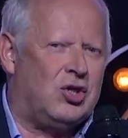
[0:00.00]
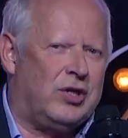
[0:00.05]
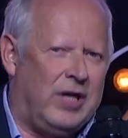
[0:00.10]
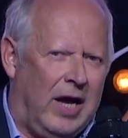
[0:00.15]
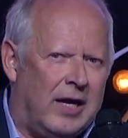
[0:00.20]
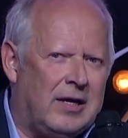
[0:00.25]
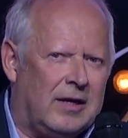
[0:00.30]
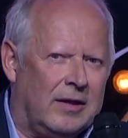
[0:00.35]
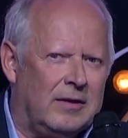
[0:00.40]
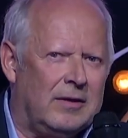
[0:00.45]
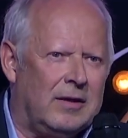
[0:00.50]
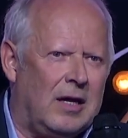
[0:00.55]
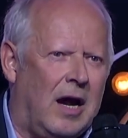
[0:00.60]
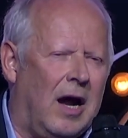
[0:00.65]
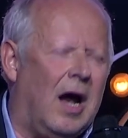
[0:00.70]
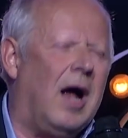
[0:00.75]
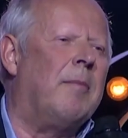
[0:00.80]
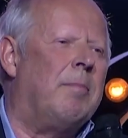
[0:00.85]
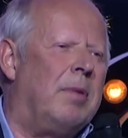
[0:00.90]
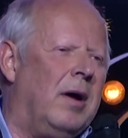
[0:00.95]
stecken,
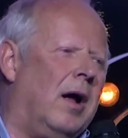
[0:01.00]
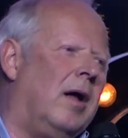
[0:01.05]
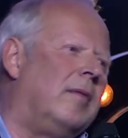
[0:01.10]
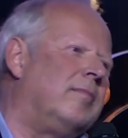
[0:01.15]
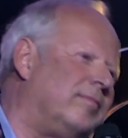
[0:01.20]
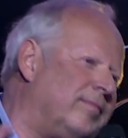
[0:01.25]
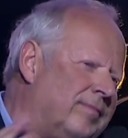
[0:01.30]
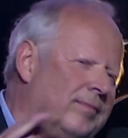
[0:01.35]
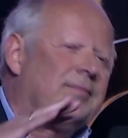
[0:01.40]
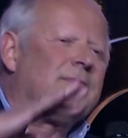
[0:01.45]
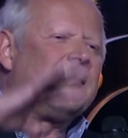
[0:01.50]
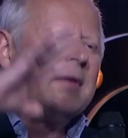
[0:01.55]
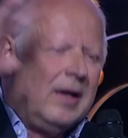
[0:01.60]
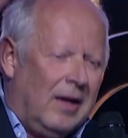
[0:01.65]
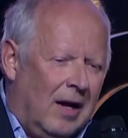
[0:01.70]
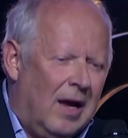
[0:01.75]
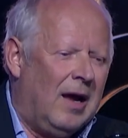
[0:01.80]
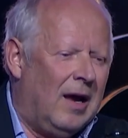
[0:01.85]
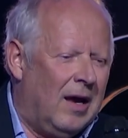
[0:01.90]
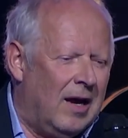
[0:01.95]
aber
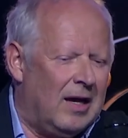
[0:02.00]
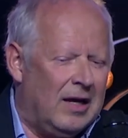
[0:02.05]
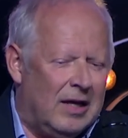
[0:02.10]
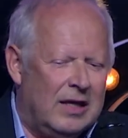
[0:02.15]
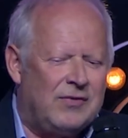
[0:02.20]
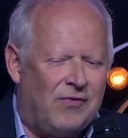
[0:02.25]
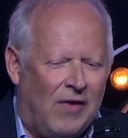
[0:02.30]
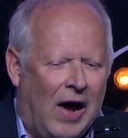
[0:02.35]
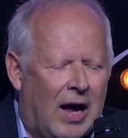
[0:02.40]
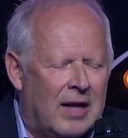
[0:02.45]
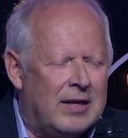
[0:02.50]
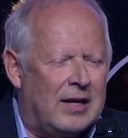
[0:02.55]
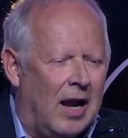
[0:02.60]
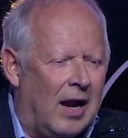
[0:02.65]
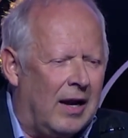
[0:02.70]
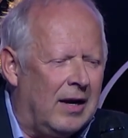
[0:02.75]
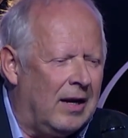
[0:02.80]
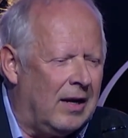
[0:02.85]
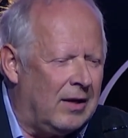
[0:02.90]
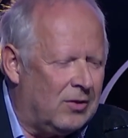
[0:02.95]
ich war
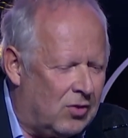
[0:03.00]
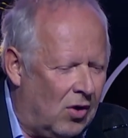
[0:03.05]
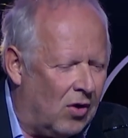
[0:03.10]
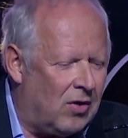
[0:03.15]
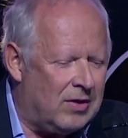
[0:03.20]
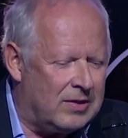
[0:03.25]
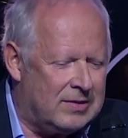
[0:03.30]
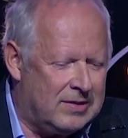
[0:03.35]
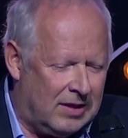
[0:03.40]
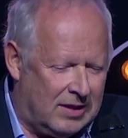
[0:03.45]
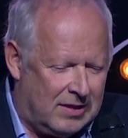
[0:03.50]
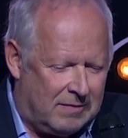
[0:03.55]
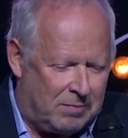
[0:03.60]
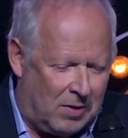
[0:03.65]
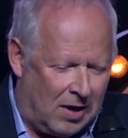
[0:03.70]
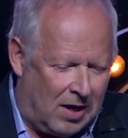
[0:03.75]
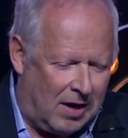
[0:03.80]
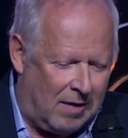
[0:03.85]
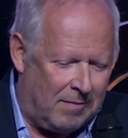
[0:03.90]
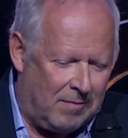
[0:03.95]
dann doch
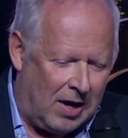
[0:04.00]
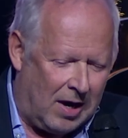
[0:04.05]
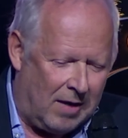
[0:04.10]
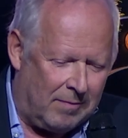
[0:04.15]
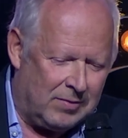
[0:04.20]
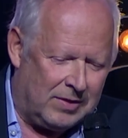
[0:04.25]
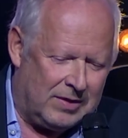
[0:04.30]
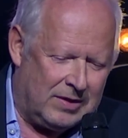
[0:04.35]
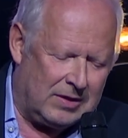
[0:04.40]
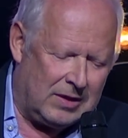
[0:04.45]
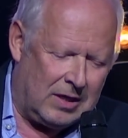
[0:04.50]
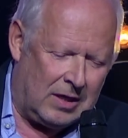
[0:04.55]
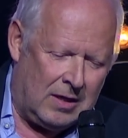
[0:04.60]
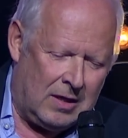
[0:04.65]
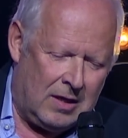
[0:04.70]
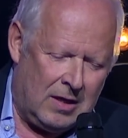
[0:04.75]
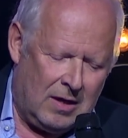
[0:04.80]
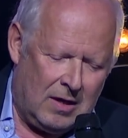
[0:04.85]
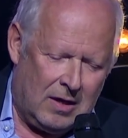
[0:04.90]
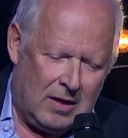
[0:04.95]
sichtbar am Abend
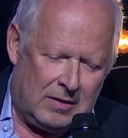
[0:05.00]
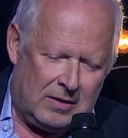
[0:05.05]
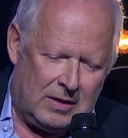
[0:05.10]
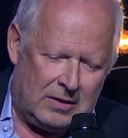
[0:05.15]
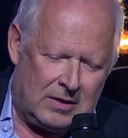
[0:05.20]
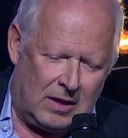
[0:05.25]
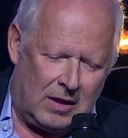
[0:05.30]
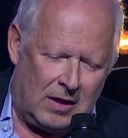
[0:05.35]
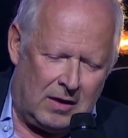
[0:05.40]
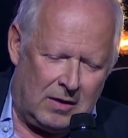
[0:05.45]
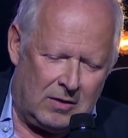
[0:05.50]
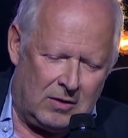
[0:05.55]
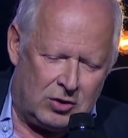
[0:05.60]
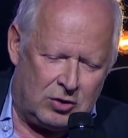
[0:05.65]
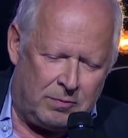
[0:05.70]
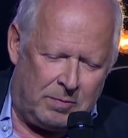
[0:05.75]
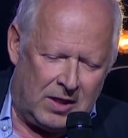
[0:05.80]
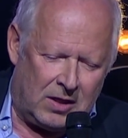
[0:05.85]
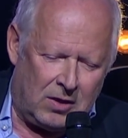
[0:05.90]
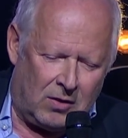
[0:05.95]
dieser, dieser
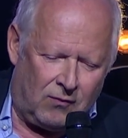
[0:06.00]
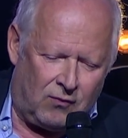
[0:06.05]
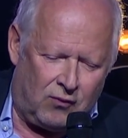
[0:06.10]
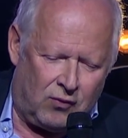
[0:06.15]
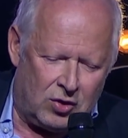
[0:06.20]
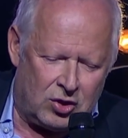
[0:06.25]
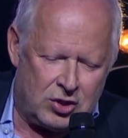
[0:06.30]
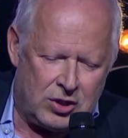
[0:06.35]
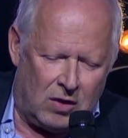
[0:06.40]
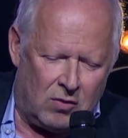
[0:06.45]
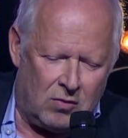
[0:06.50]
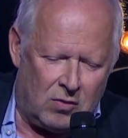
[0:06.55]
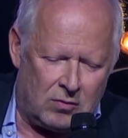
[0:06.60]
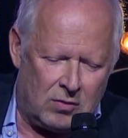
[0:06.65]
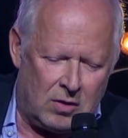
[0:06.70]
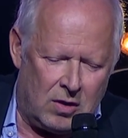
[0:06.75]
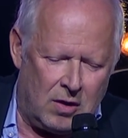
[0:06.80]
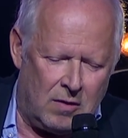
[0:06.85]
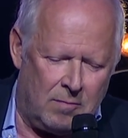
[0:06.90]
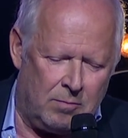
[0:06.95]
späteren
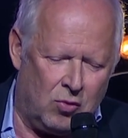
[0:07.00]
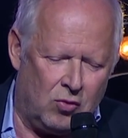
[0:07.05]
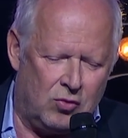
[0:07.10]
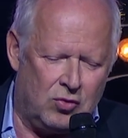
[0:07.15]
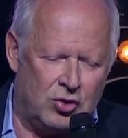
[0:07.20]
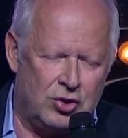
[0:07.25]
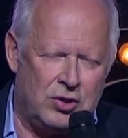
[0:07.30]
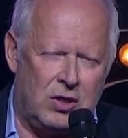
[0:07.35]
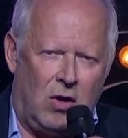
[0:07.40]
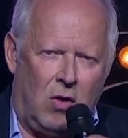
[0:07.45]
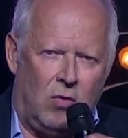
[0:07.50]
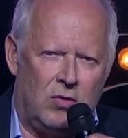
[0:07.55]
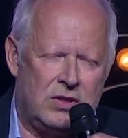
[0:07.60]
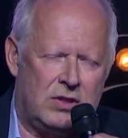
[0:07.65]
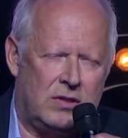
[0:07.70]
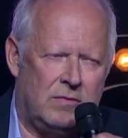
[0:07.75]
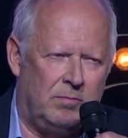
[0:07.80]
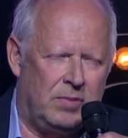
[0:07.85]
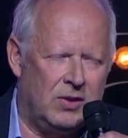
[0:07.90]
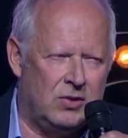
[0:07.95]
Vorstellung äh, Brutto
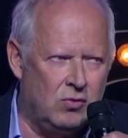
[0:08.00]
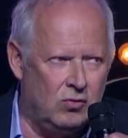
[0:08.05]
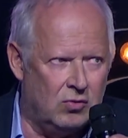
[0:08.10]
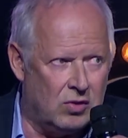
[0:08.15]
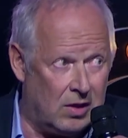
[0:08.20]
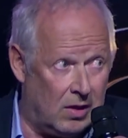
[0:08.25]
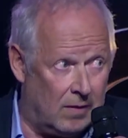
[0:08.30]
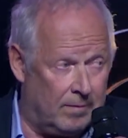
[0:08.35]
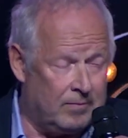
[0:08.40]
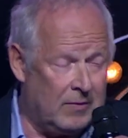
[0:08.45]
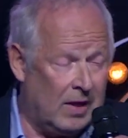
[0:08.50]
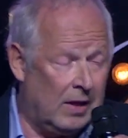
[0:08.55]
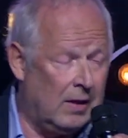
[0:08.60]
Strauß Besucher.